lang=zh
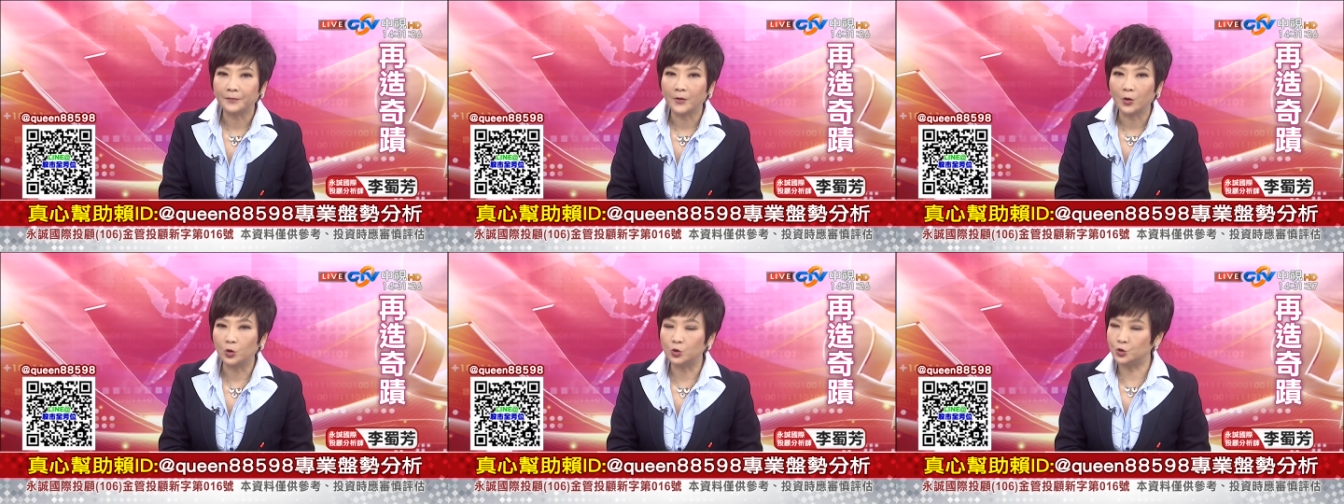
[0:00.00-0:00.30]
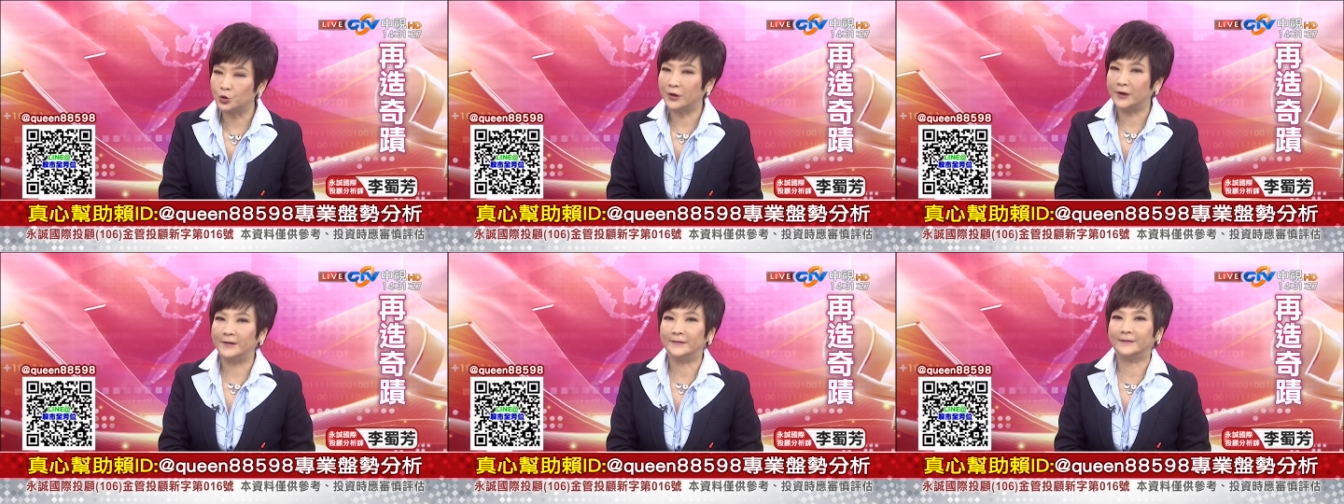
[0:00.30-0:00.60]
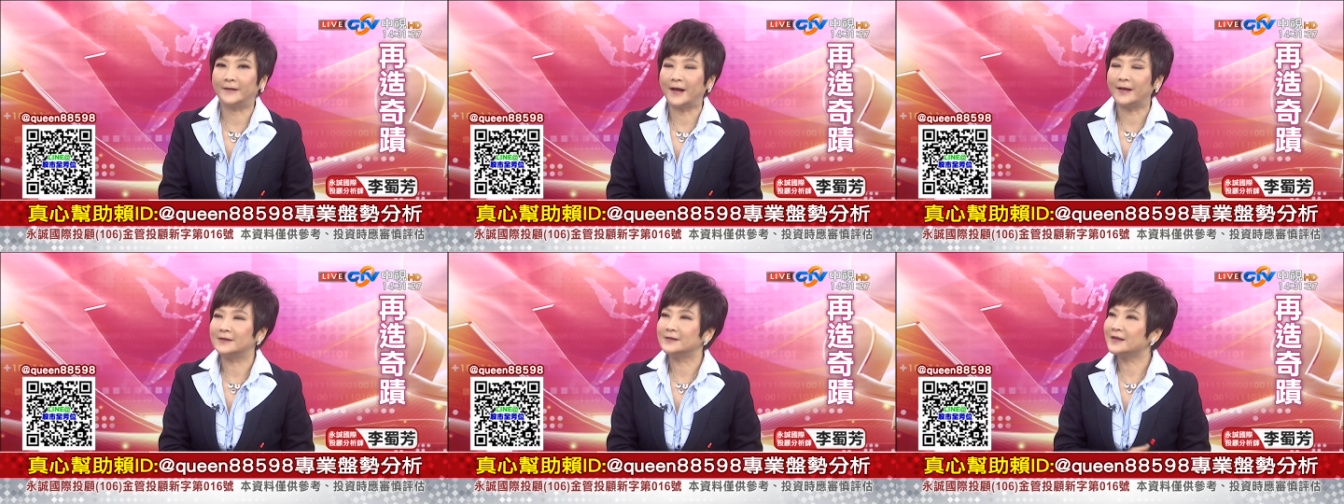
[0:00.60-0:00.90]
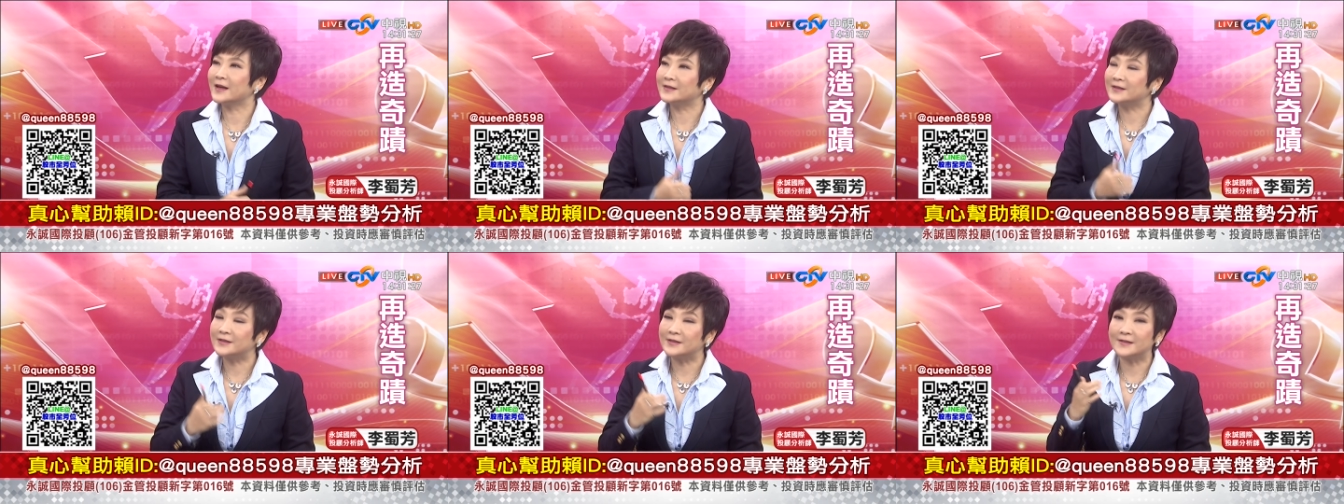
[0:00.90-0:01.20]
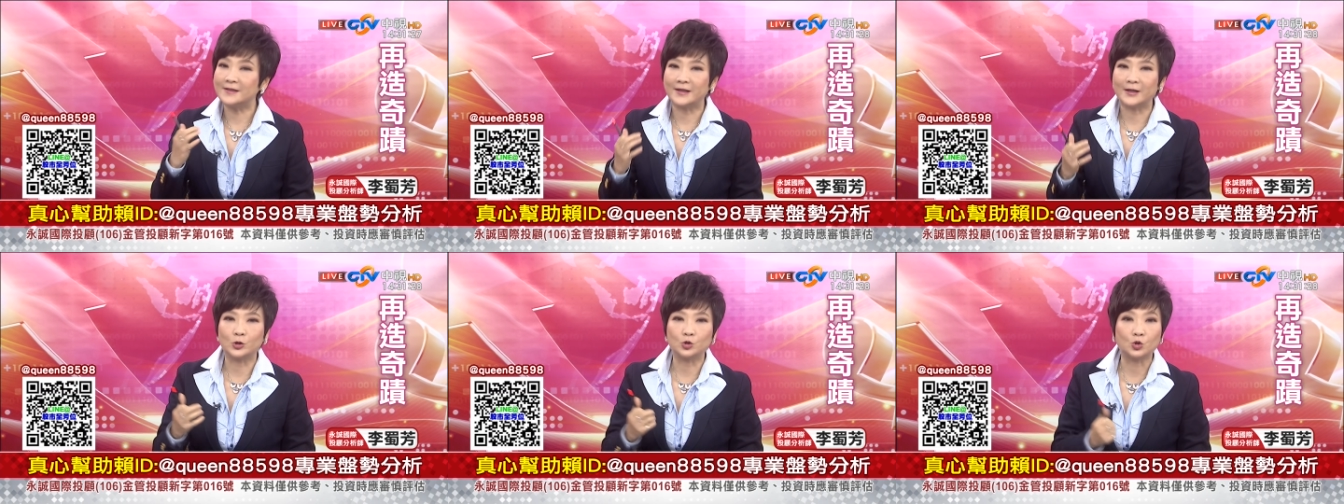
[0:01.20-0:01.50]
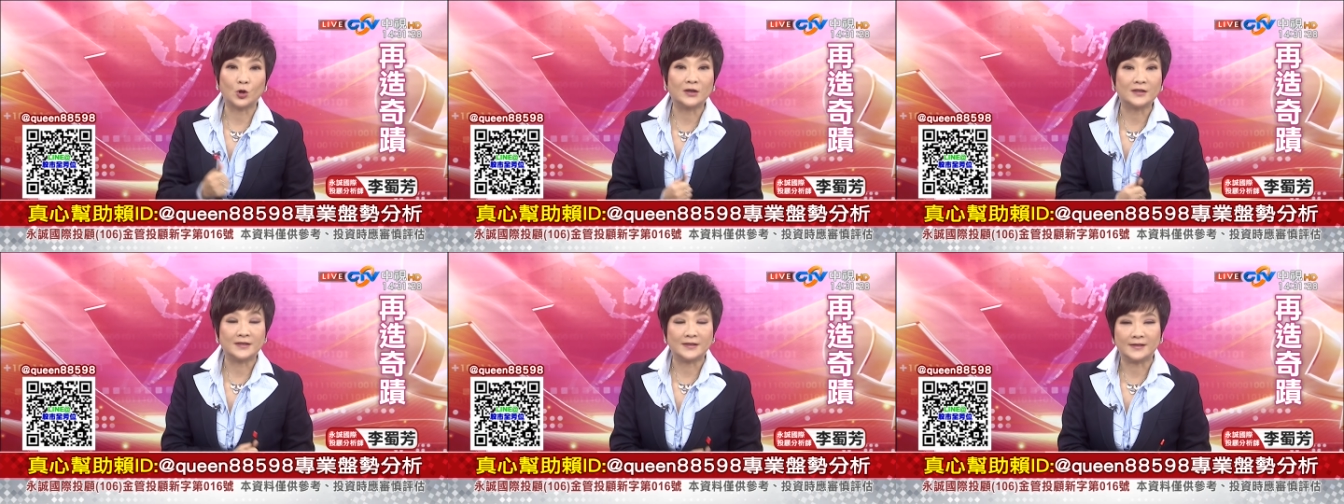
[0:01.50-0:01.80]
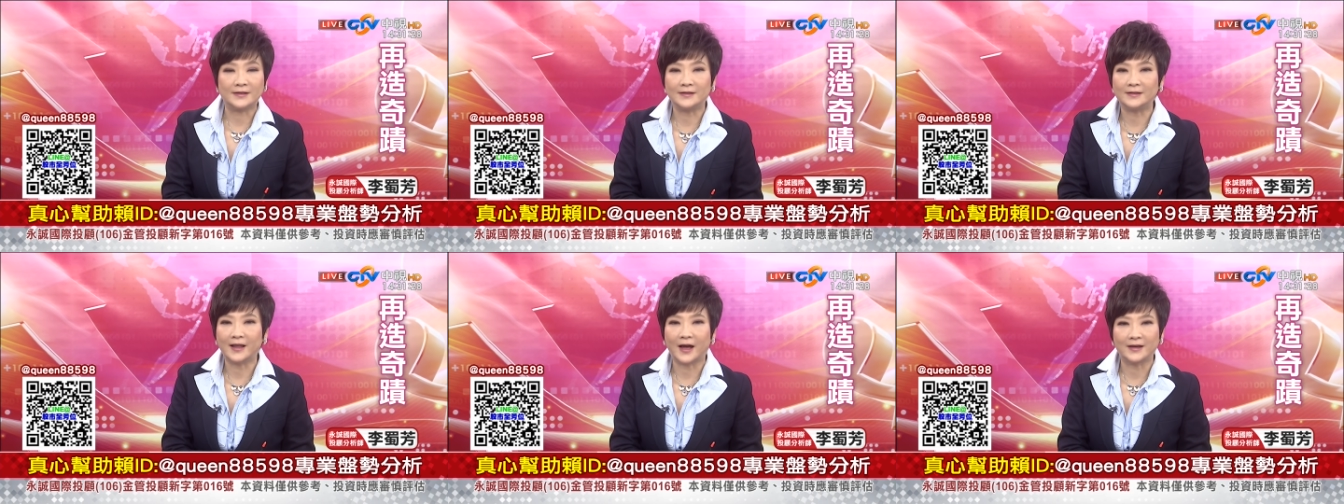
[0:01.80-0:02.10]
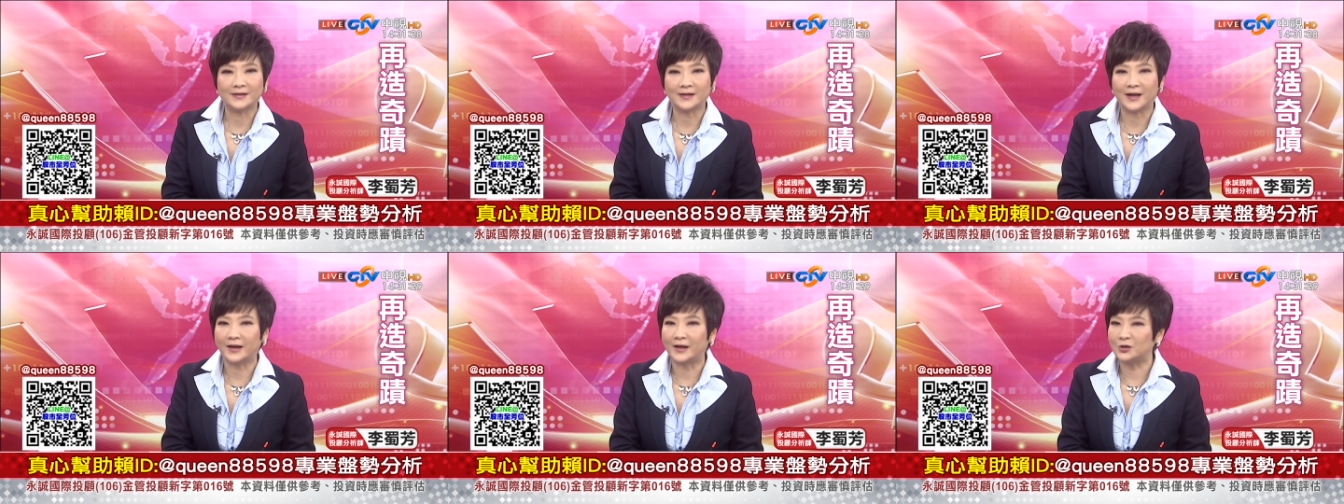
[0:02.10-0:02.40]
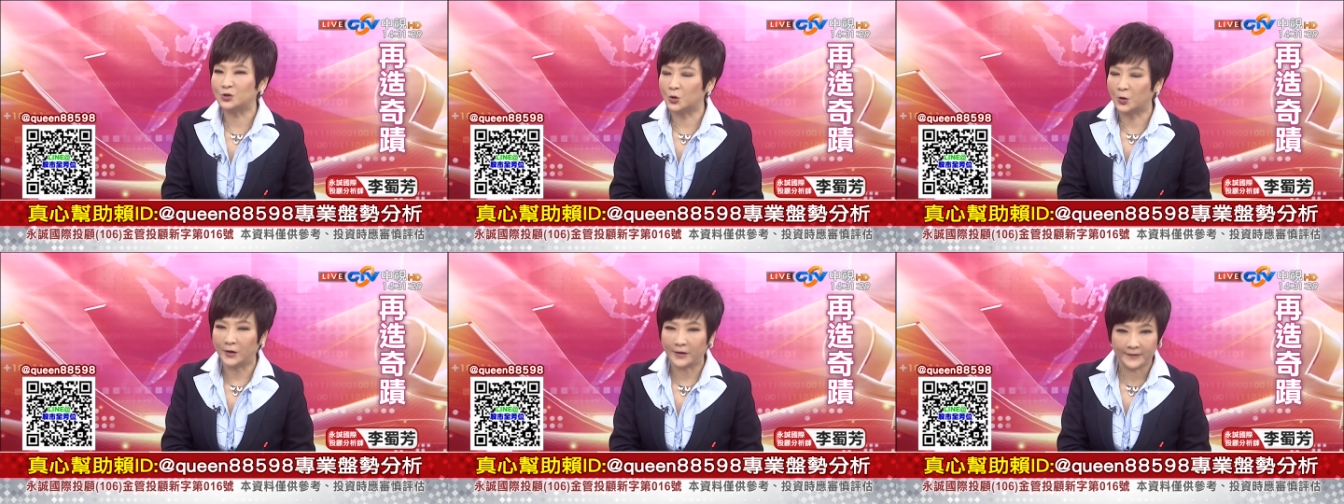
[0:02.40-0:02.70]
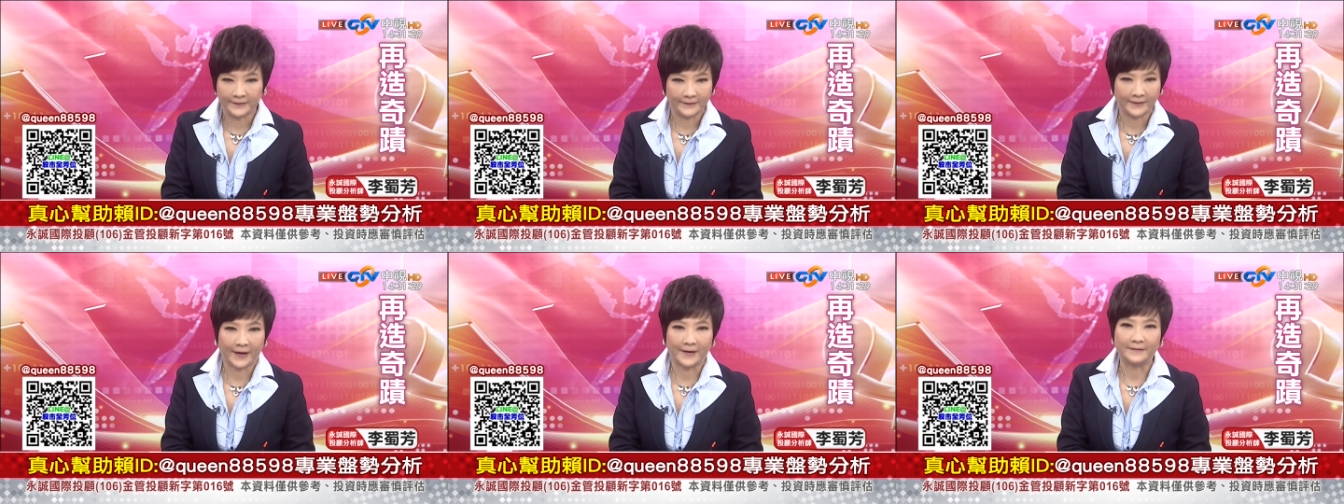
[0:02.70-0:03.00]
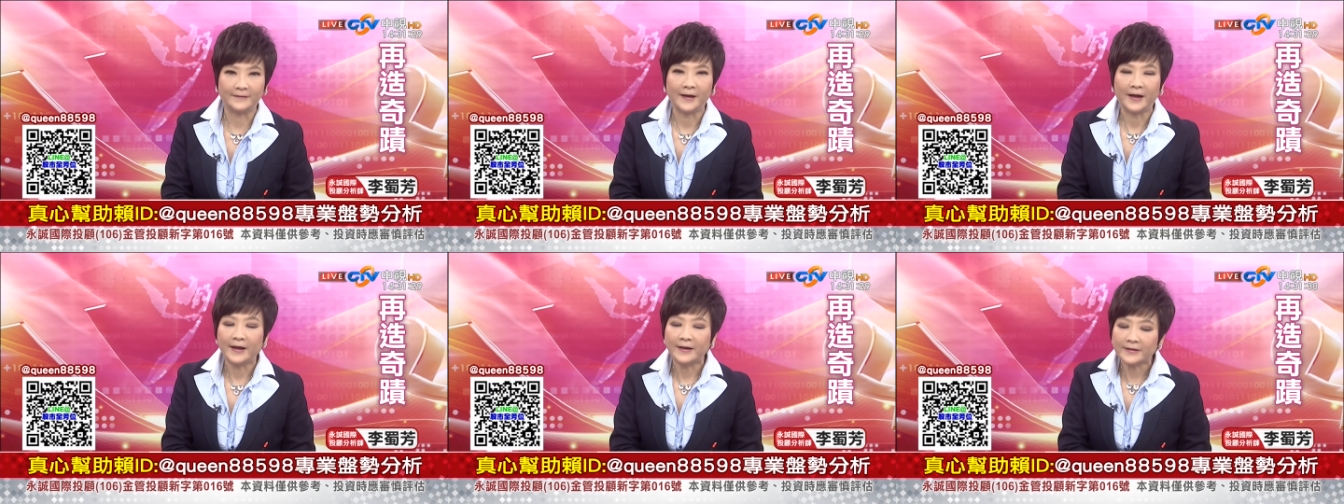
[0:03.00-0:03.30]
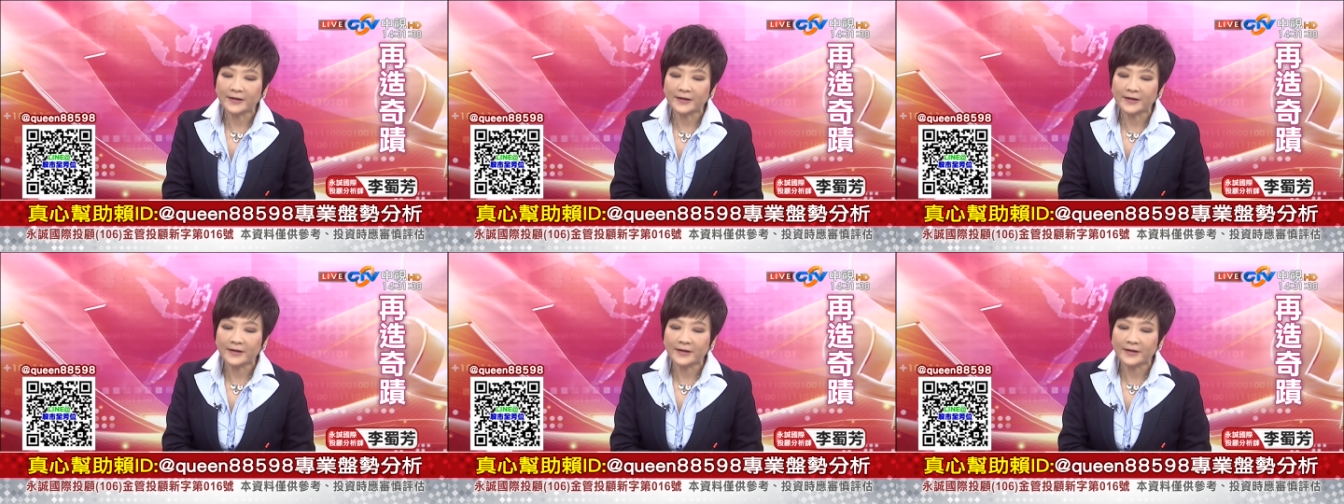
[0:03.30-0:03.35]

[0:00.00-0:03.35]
我就很难，像之前的双子星大象那种很难，